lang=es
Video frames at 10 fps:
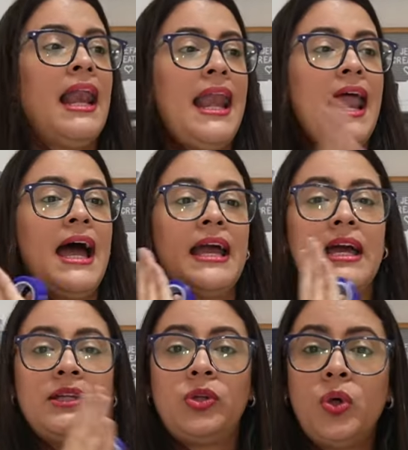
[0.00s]
La
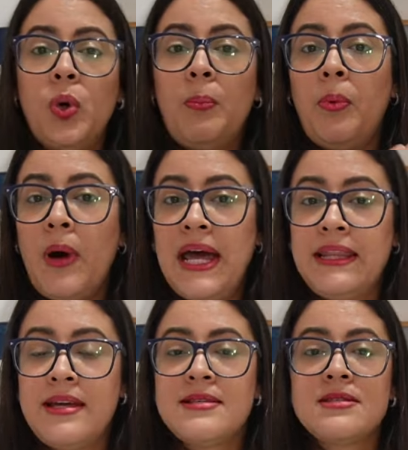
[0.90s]
que tú
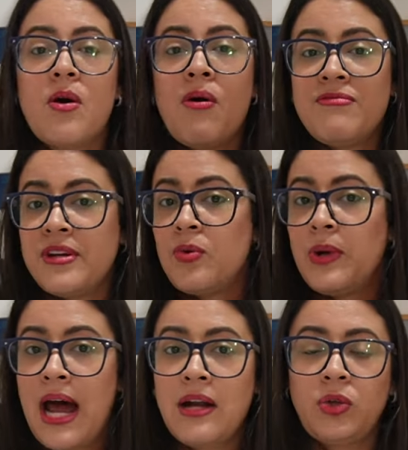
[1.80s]
puedes
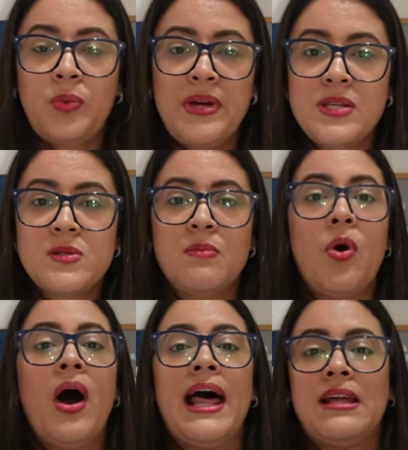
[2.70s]
configurar tú
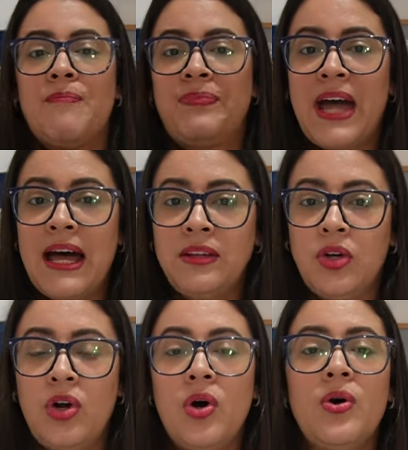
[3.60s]
mismo
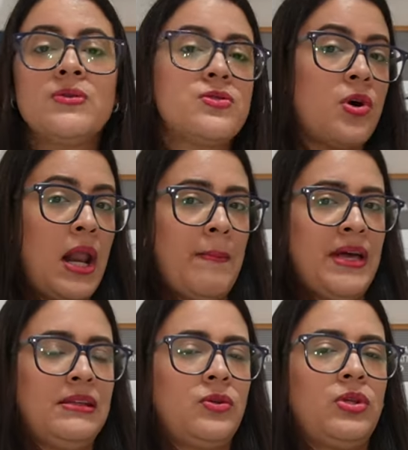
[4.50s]
adaptándolo
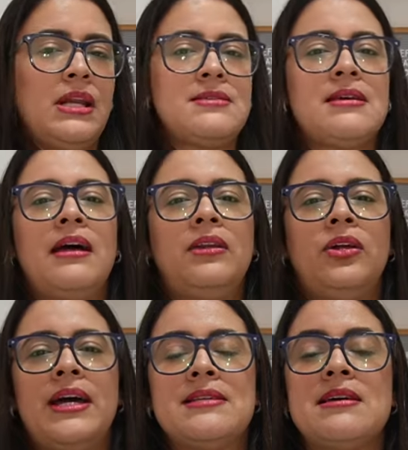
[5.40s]
solamente
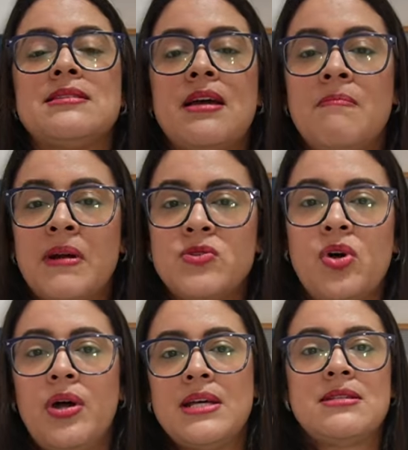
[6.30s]
utilizando de esas
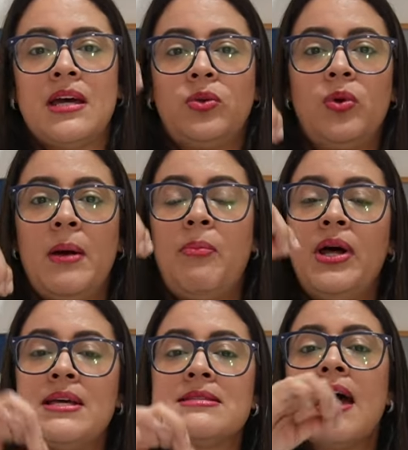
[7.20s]
impresoras que tú le
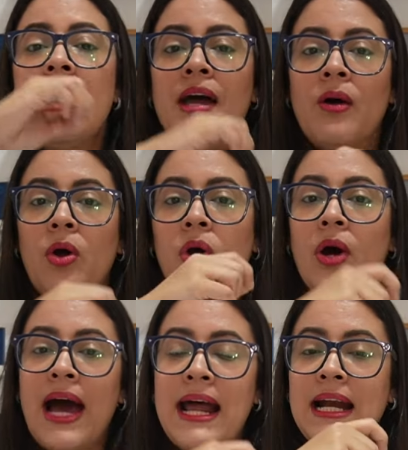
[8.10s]
puedes
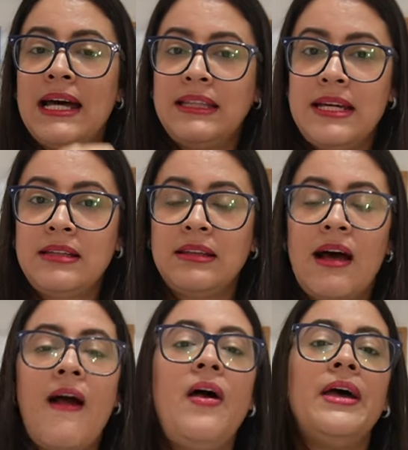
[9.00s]
colocar la
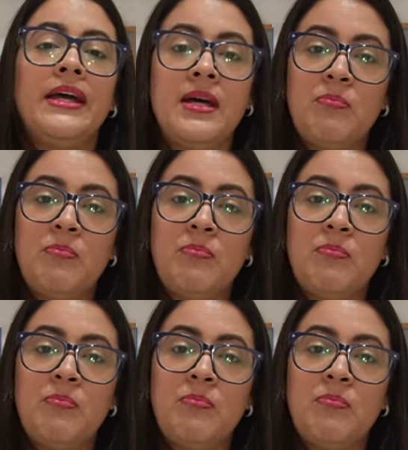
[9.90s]
tinta y